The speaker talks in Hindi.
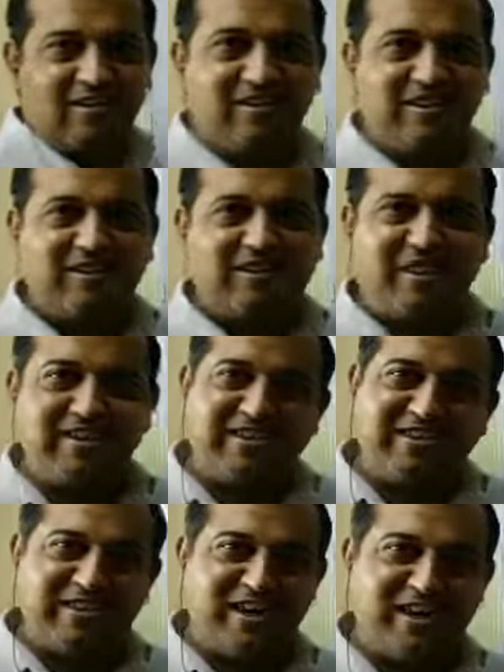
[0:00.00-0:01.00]
द चेंजेस
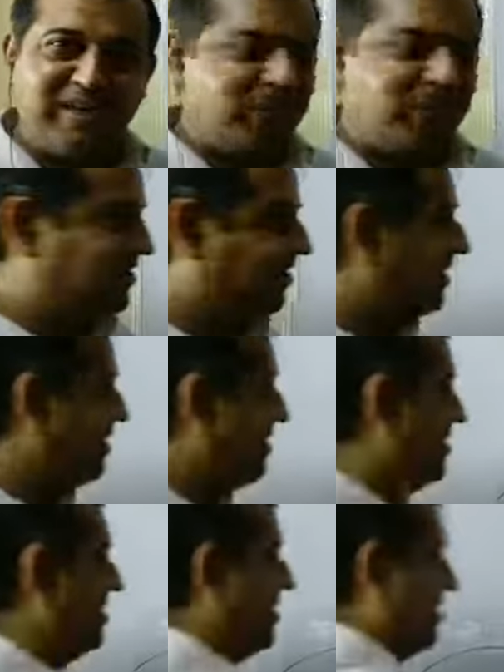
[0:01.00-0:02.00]
टेन परसेंट
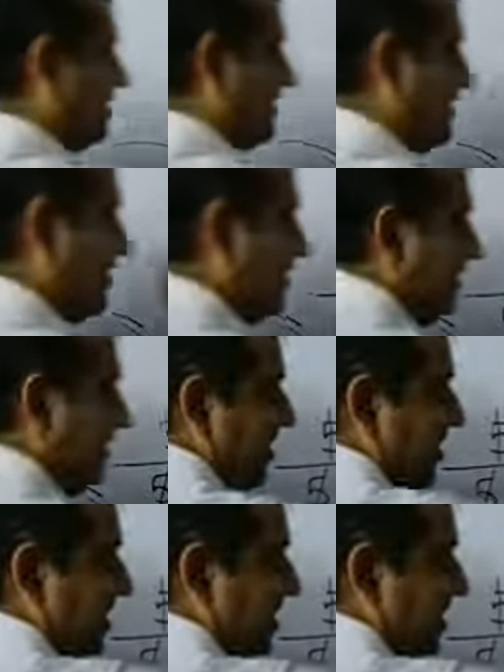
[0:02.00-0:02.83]
यर